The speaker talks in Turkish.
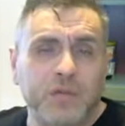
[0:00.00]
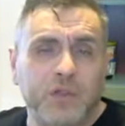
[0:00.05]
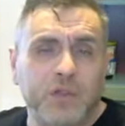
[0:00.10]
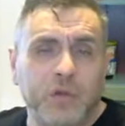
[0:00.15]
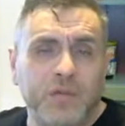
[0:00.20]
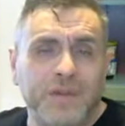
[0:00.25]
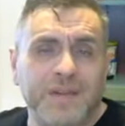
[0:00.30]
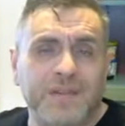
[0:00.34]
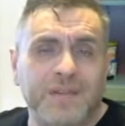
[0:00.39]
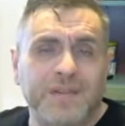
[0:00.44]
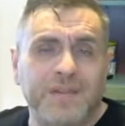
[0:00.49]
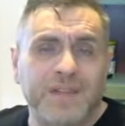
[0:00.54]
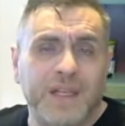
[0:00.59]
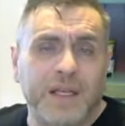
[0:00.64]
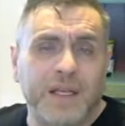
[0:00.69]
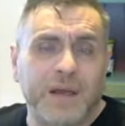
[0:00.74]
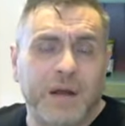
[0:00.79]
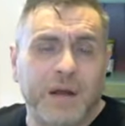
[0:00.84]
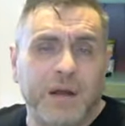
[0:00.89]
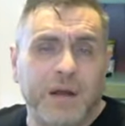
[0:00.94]

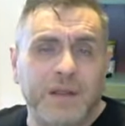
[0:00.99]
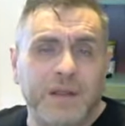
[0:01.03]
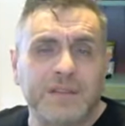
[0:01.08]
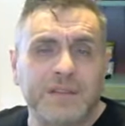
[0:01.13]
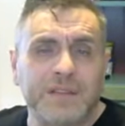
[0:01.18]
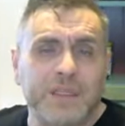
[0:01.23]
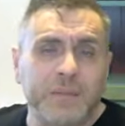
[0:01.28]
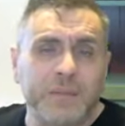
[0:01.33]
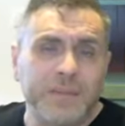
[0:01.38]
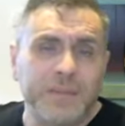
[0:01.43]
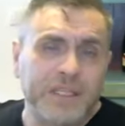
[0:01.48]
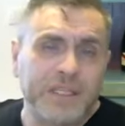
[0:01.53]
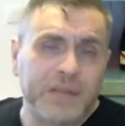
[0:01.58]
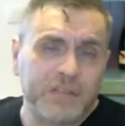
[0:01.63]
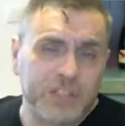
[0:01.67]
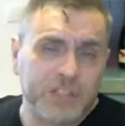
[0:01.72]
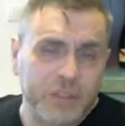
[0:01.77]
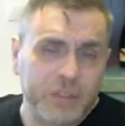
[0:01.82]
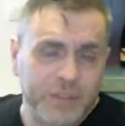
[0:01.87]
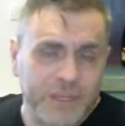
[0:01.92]
dövizde, altında bir
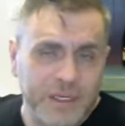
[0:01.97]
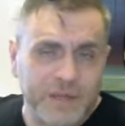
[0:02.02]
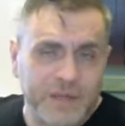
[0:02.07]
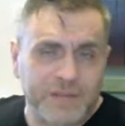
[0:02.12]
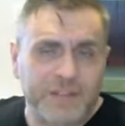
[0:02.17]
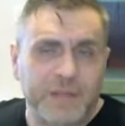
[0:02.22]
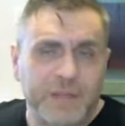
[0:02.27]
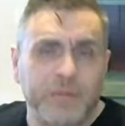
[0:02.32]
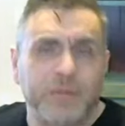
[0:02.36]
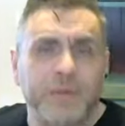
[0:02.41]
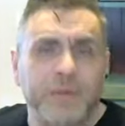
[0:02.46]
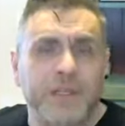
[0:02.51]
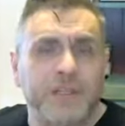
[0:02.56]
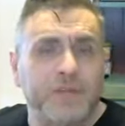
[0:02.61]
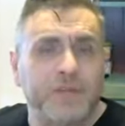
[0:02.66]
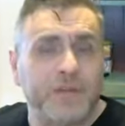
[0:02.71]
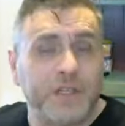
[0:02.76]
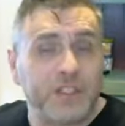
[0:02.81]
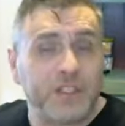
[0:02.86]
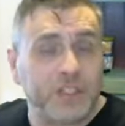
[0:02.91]
gevşemelere
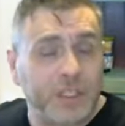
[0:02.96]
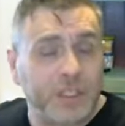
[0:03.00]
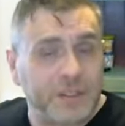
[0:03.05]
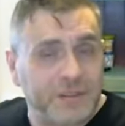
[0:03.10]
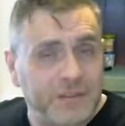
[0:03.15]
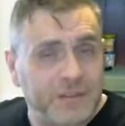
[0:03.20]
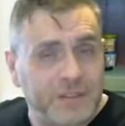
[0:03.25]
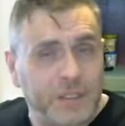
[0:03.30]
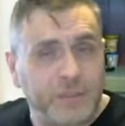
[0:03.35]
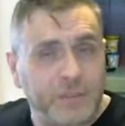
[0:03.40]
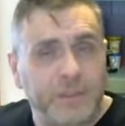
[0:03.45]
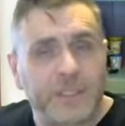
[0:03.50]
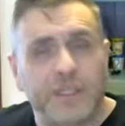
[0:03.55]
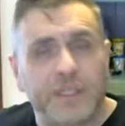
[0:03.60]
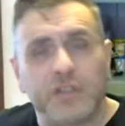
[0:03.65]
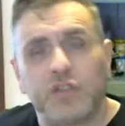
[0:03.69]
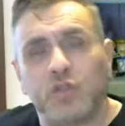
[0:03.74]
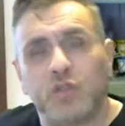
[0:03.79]
sebebiyet verecektir tabii ki.